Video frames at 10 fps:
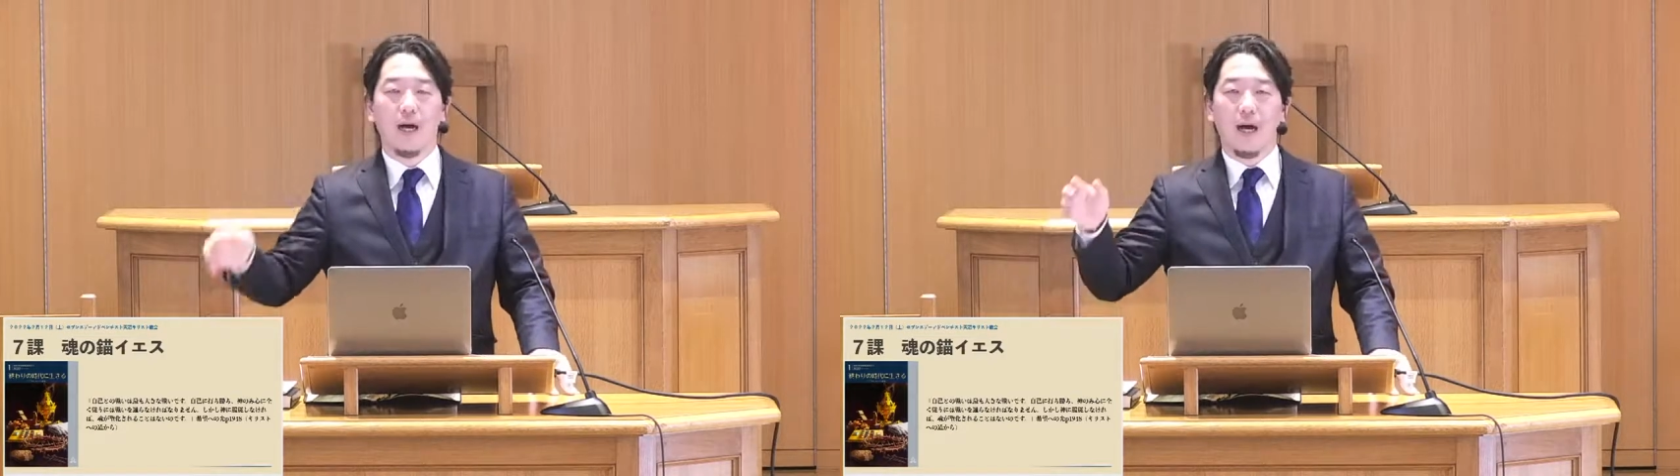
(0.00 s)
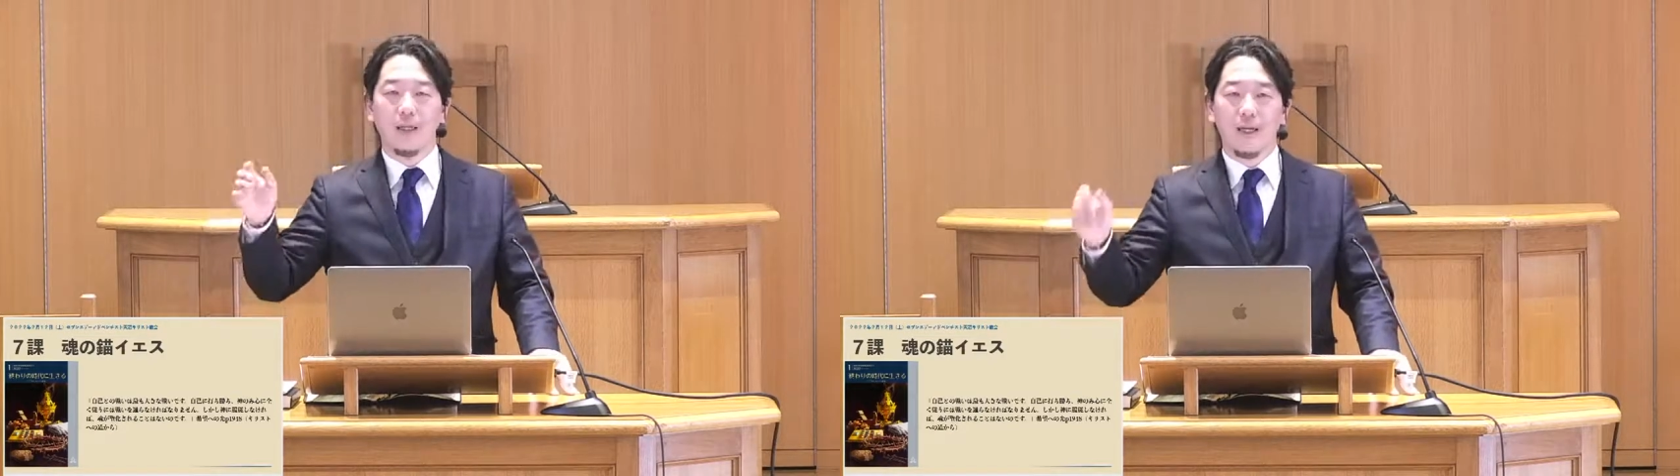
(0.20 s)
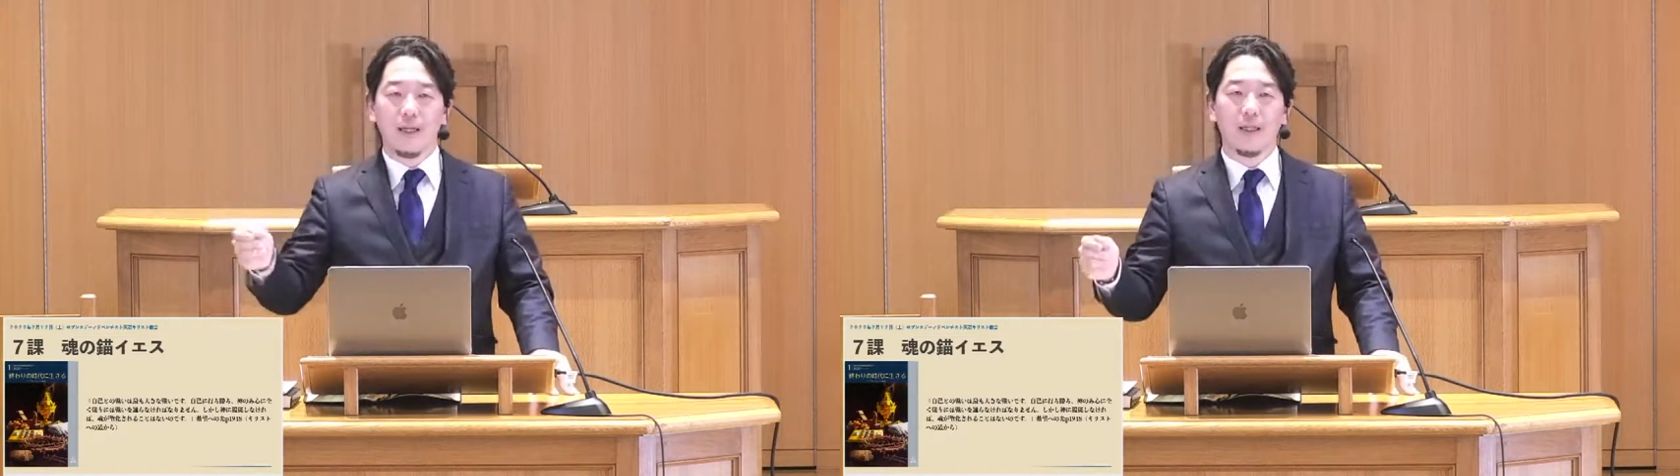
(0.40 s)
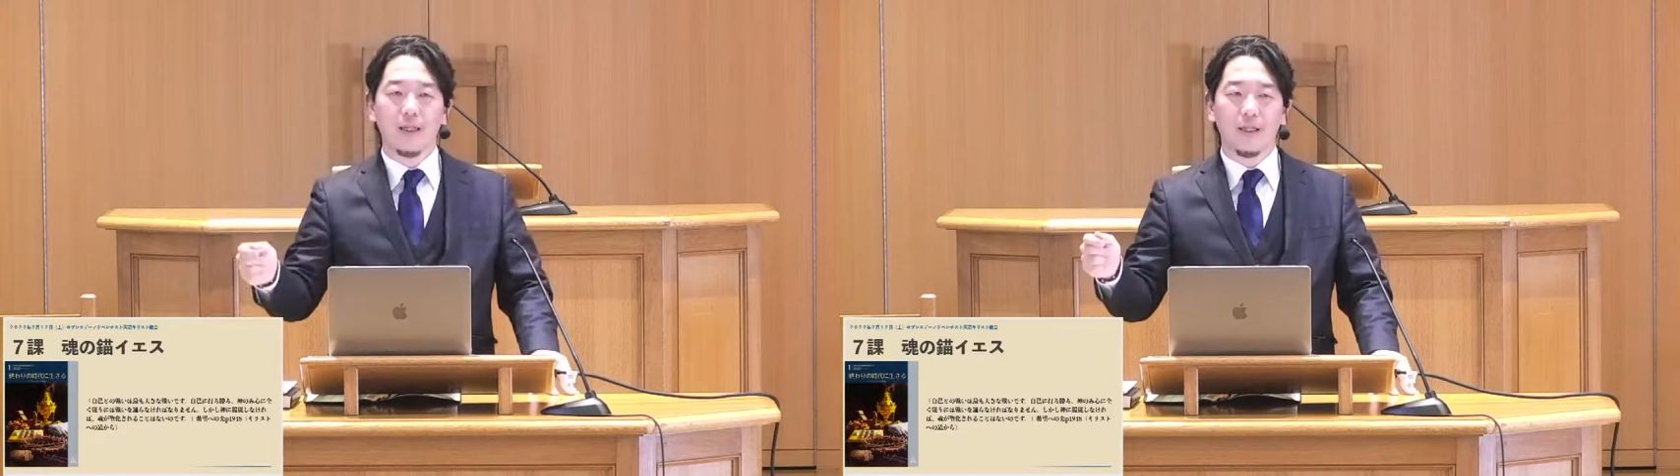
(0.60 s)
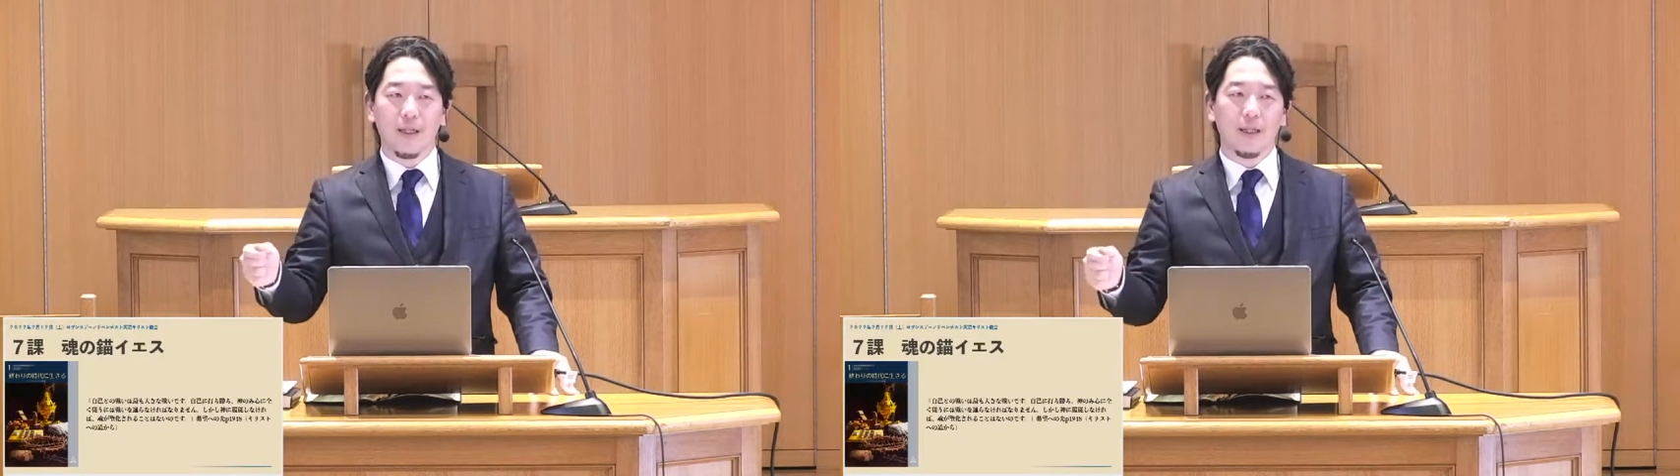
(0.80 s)
離れ
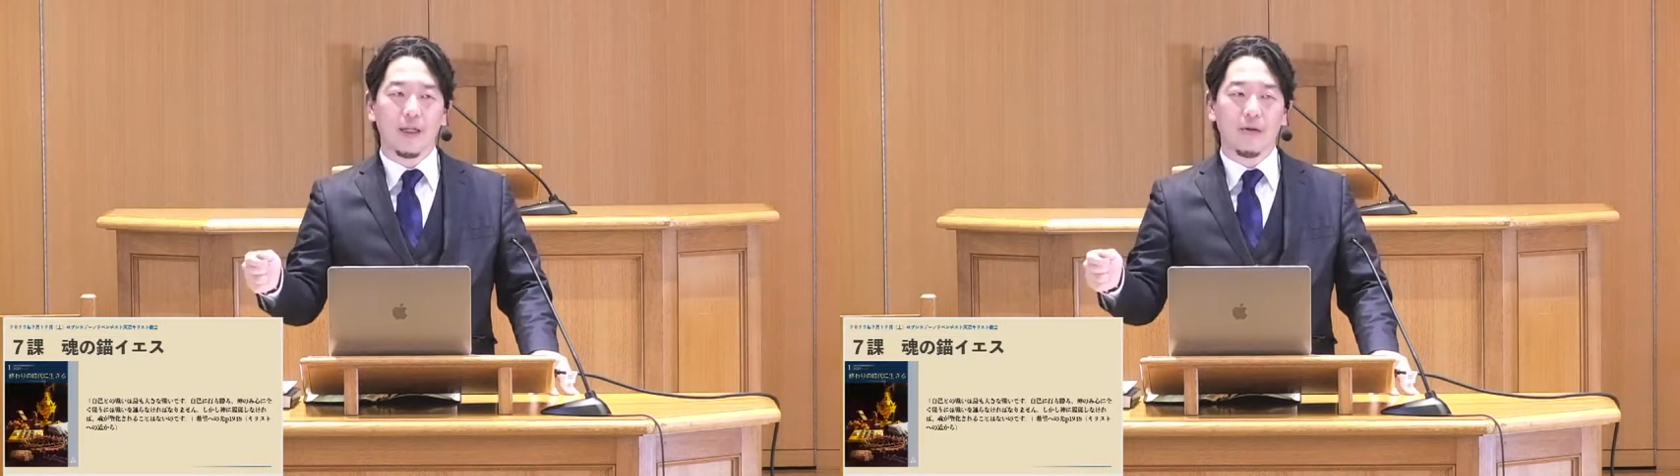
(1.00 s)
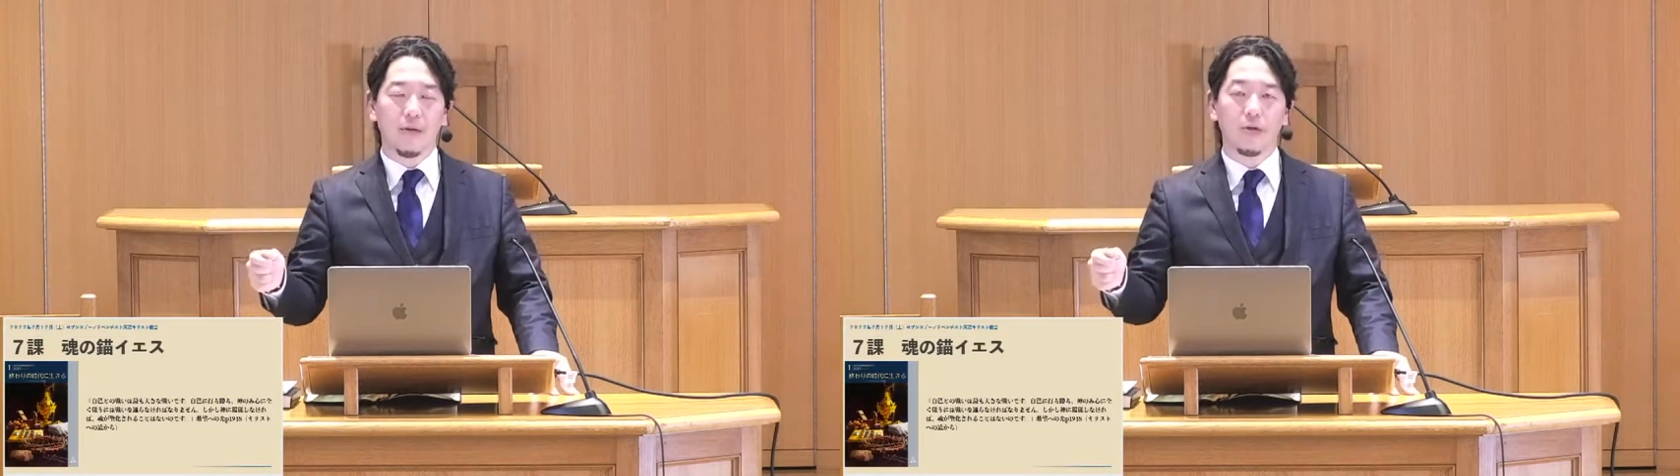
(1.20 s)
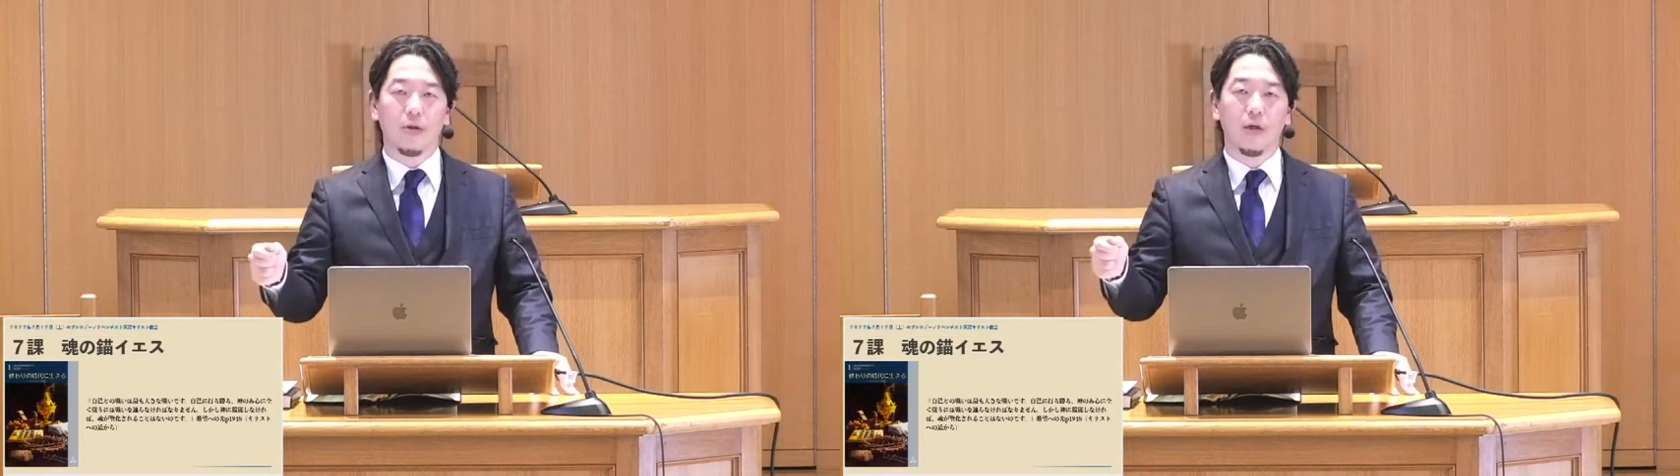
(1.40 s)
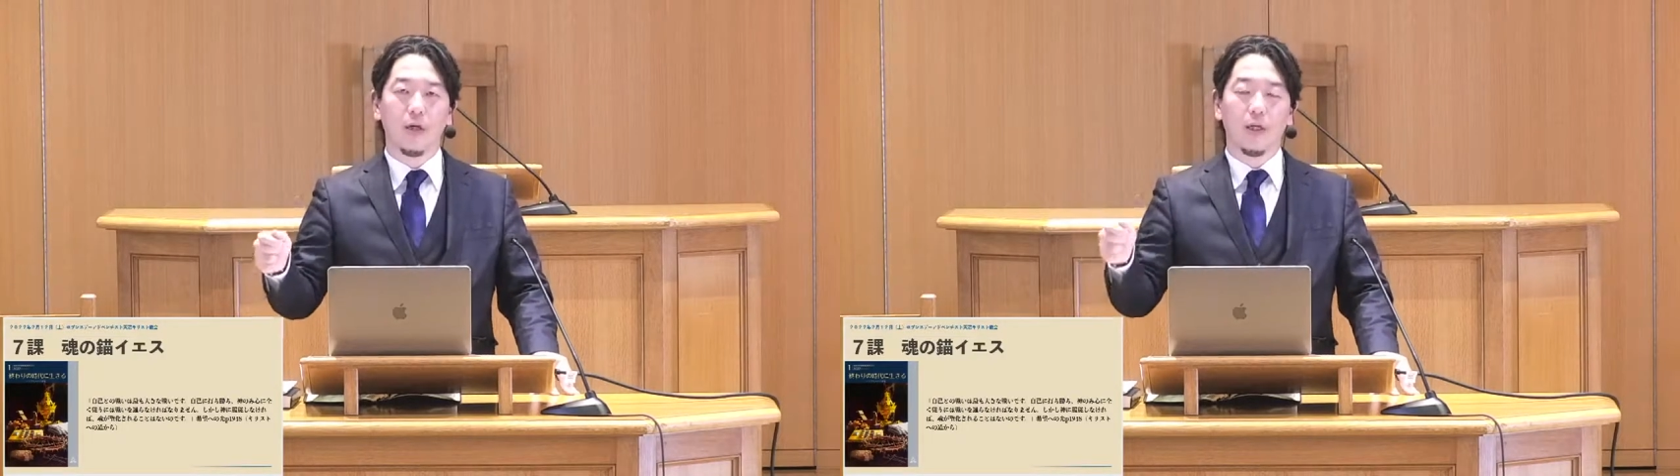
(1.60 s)
ていないからこそ